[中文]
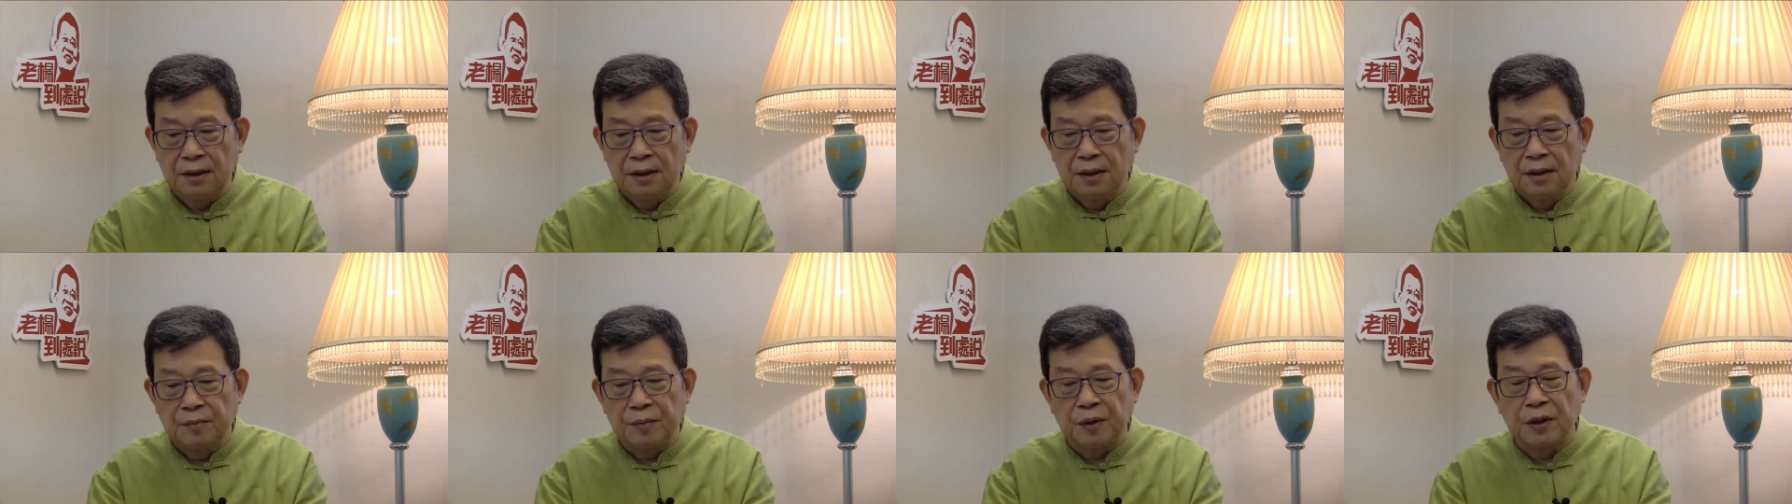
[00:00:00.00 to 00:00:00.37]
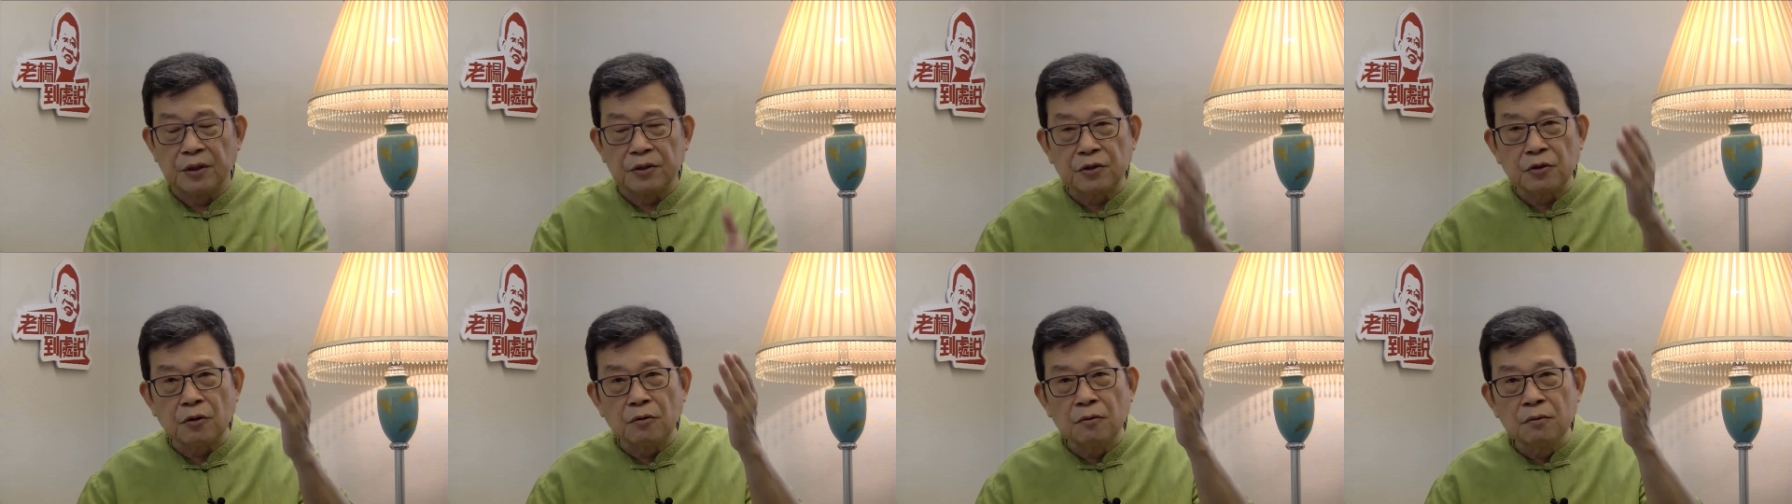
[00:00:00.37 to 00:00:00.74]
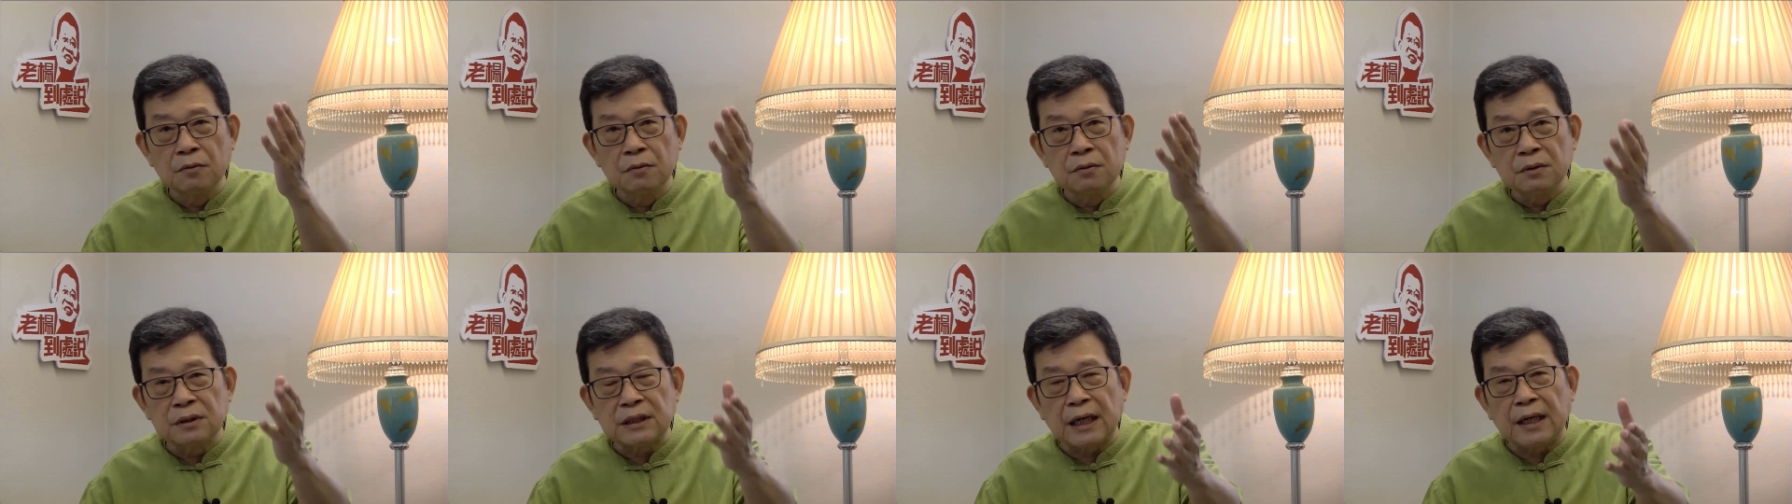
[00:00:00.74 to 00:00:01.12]
比如中
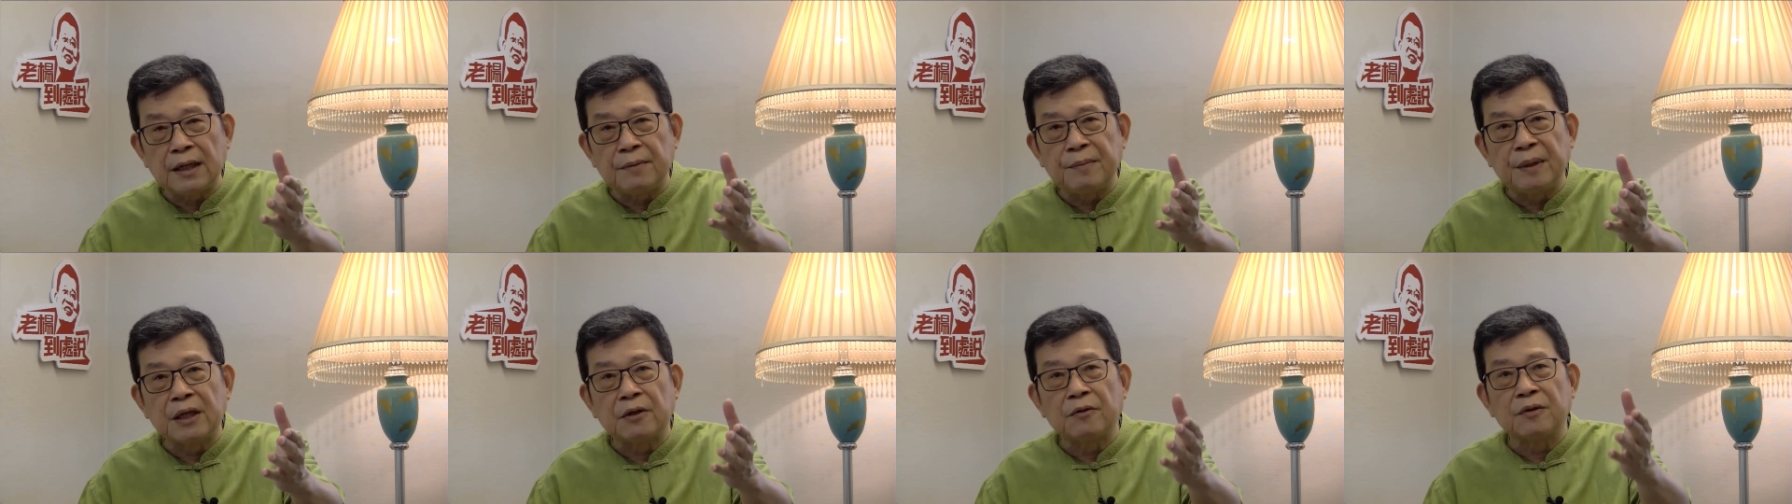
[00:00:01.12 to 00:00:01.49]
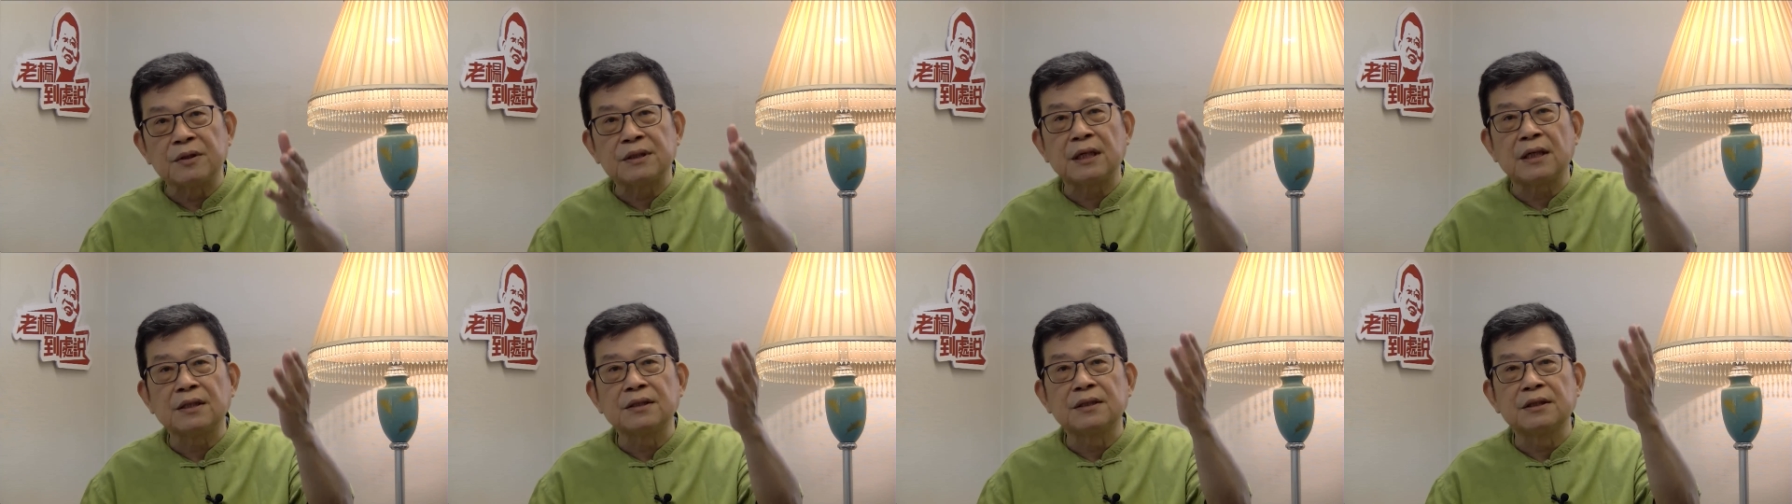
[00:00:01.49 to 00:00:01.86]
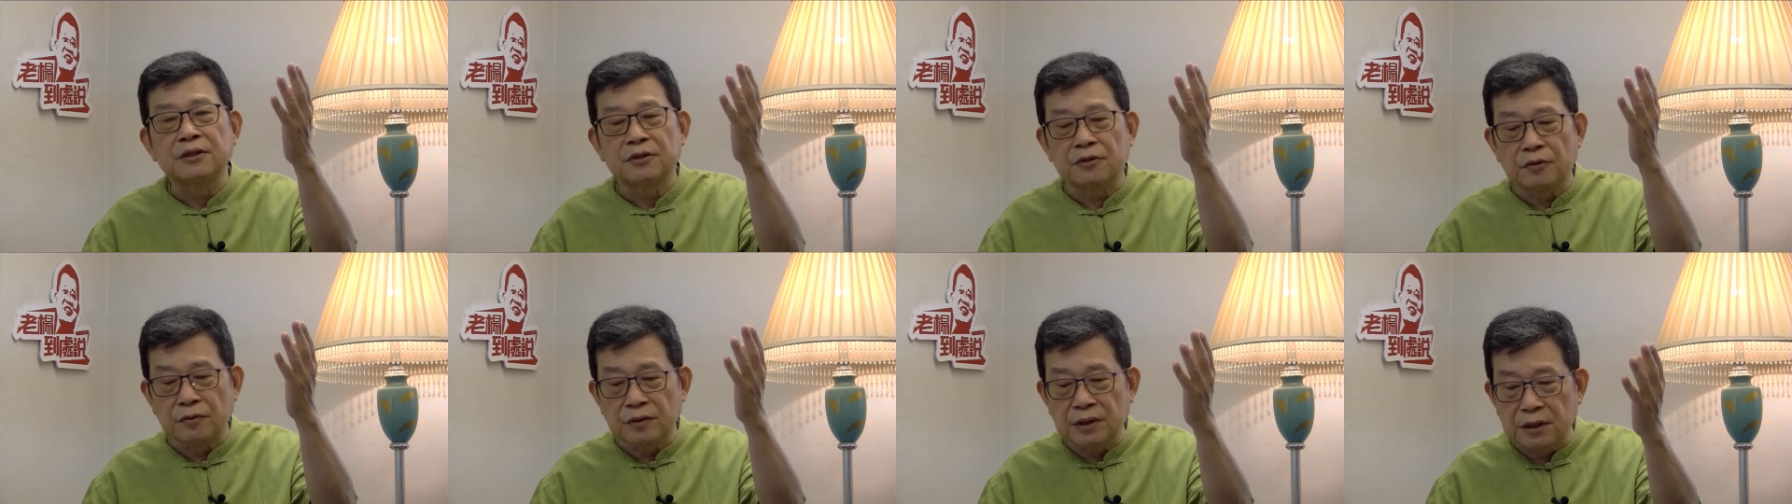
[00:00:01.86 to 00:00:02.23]
在美国上市的
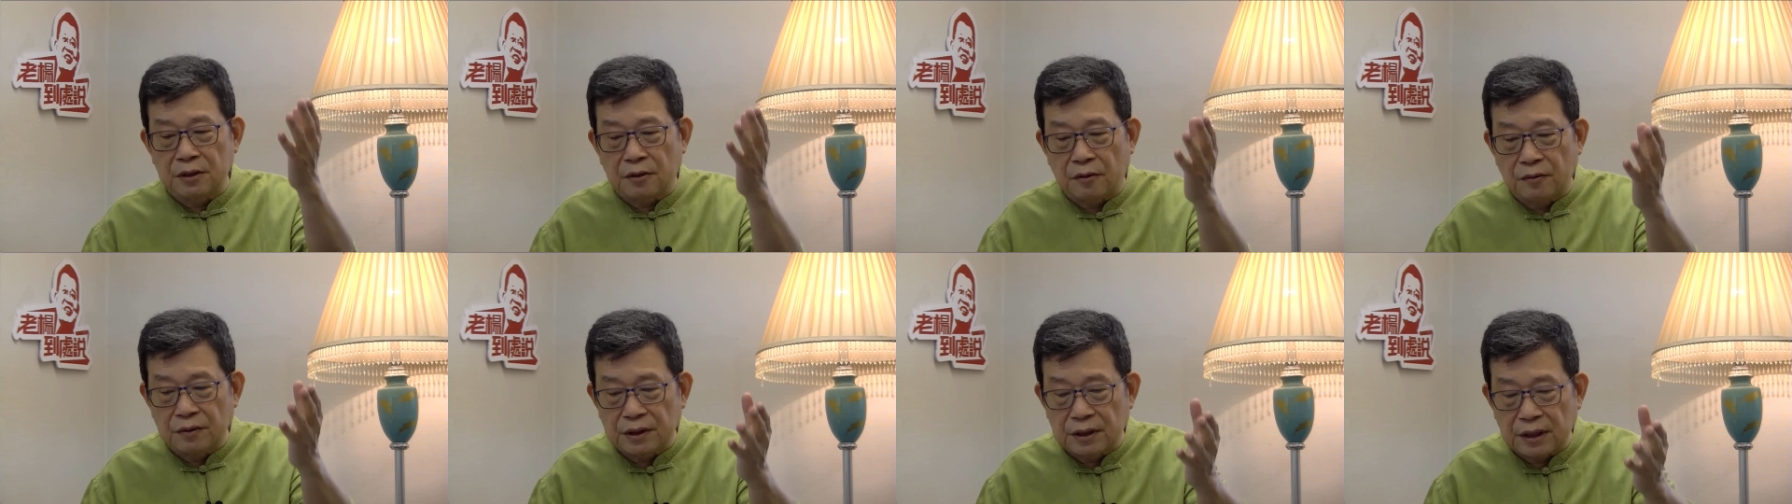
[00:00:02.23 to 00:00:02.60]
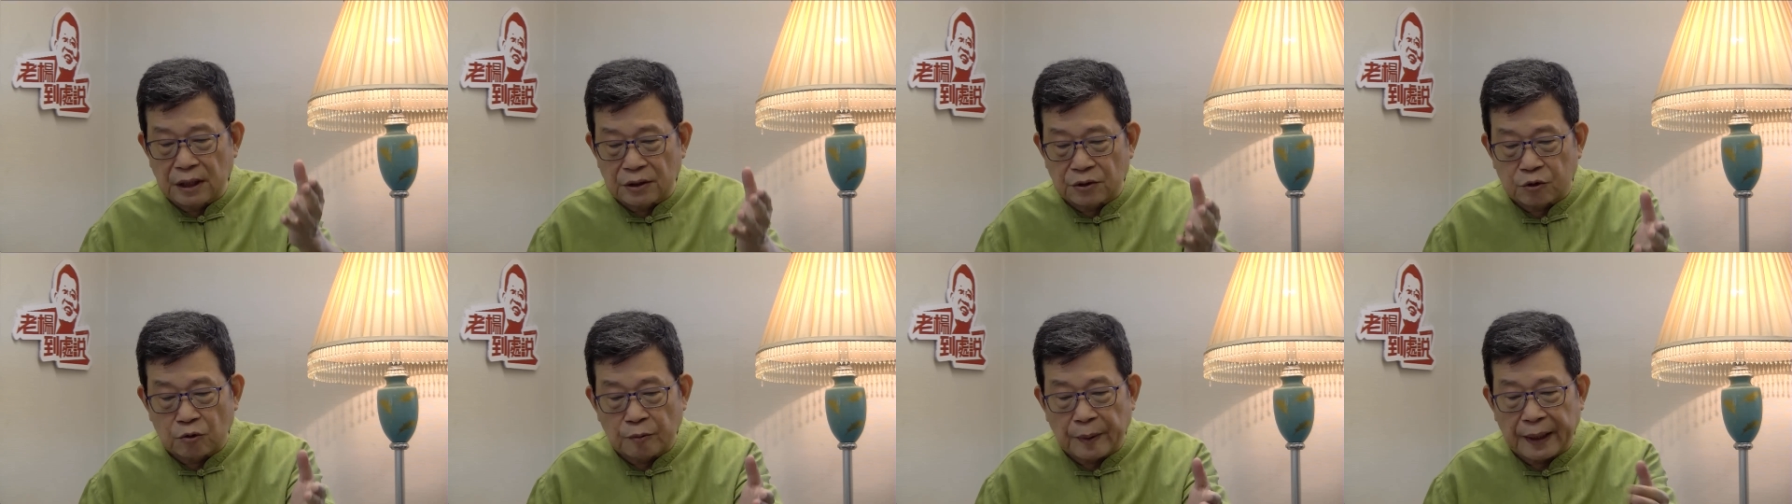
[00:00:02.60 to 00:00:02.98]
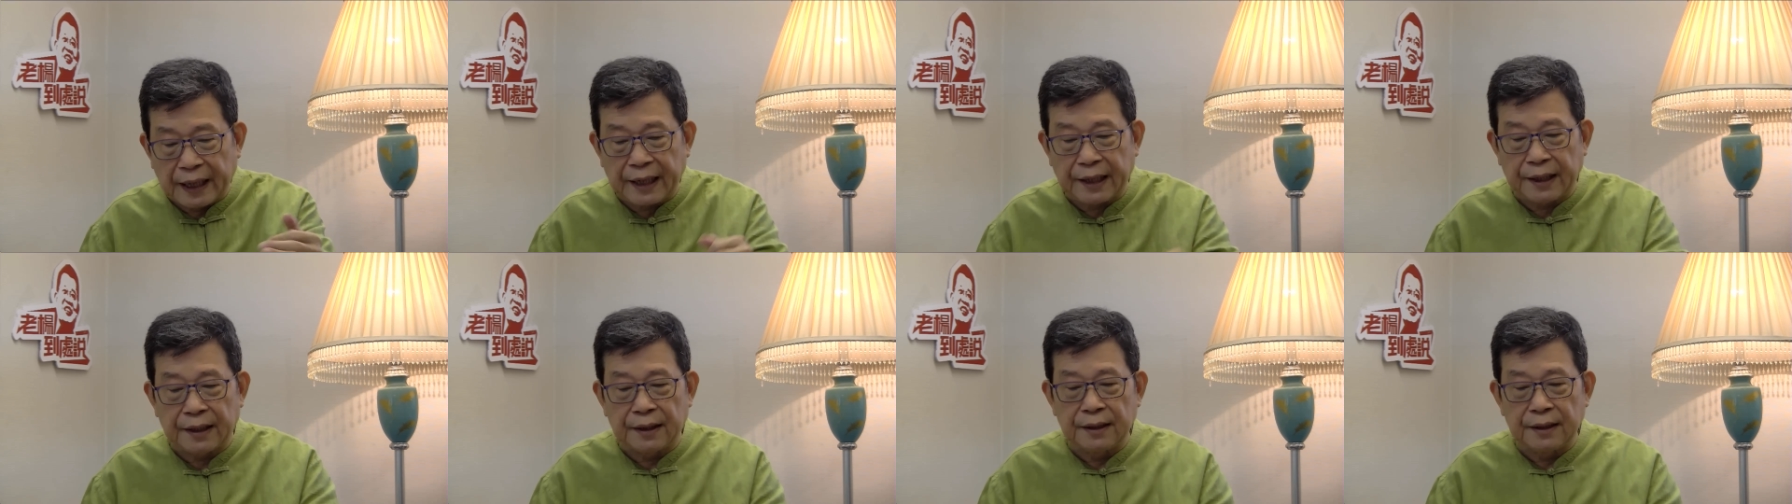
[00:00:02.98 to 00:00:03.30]
中资公司要除牌，